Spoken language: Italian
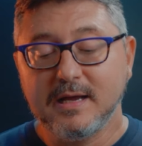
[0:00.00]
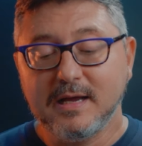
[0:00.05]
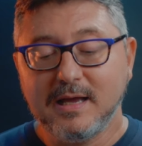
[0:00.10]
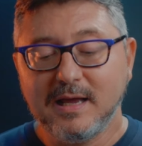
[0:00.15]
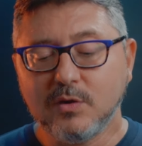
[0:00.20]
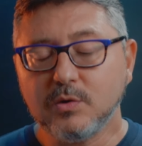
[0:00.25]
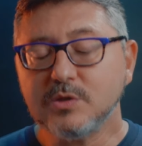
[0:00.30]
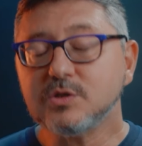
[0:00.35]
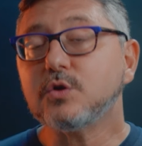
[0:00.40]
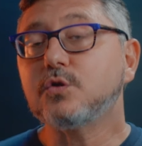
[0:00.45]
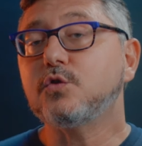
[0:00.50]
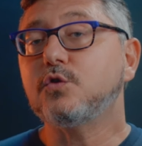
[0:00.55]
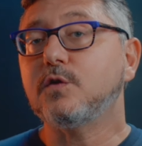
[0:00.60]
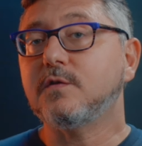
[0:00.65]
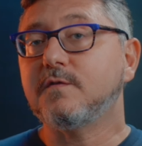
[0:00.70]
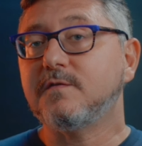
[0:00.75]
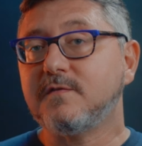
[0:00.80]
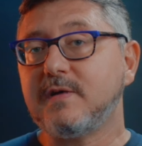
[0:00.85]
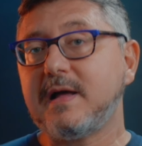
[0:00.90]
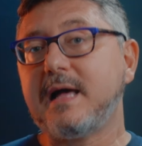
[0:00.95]
E questo
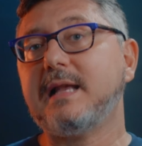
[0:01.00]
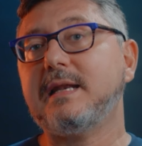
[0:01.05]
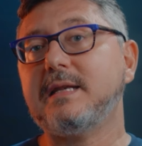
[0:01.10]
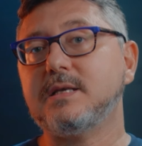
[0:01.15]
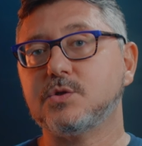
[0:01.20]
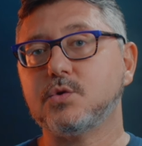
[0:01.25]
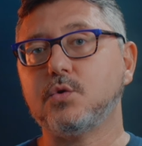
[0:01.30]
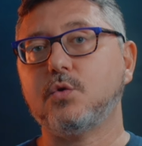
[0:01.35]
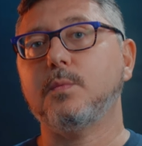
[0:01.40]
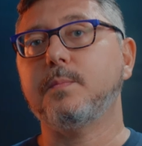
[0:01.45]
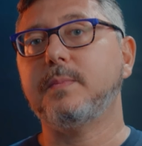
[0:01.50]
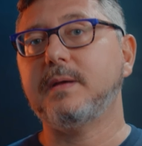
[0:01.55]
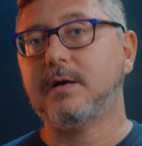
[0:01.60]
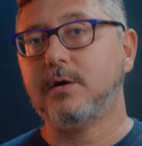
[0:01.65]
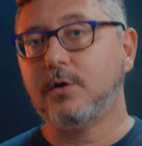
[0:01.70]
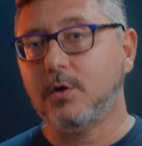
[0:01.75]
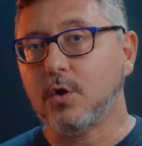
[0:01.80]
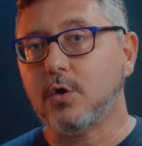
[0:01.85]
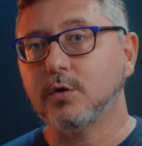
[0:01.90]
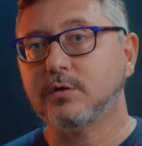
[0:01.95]
non vale solo per
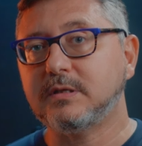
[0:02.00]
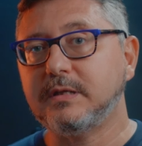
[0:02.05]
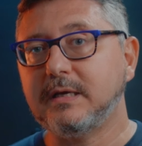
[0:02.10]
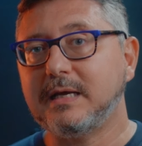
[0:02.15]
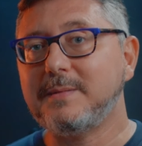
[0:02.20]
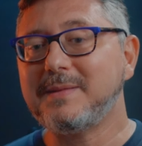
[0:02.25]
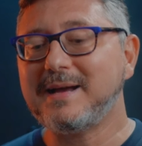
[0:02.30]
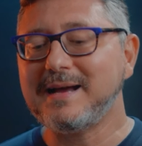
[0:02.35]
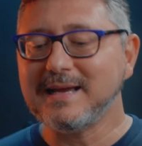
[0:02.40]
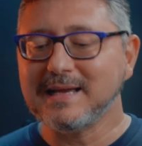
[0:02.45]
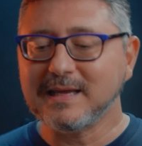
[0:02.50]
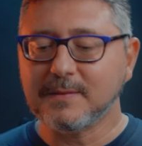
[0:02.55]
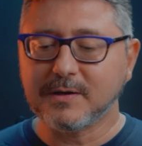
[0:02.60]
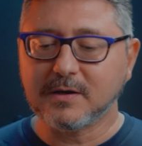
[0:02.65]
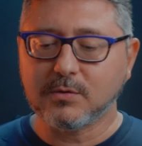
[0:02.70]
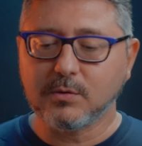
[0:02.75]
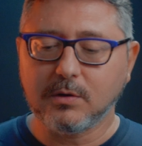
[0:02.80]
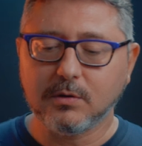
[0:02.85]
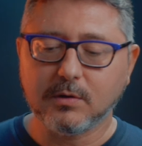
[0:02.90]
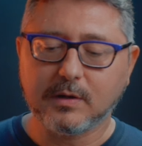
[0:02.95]
l'ottica, ma anche per
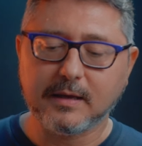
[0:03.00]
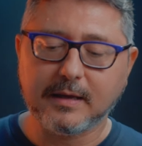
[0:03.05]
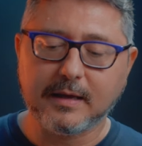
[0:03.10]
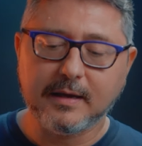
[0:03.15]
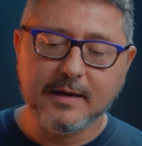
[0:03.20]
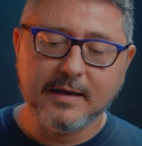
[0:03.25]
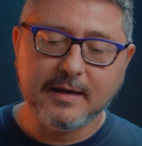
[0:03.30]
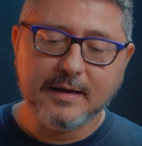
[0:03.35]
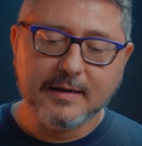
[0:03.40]
quello che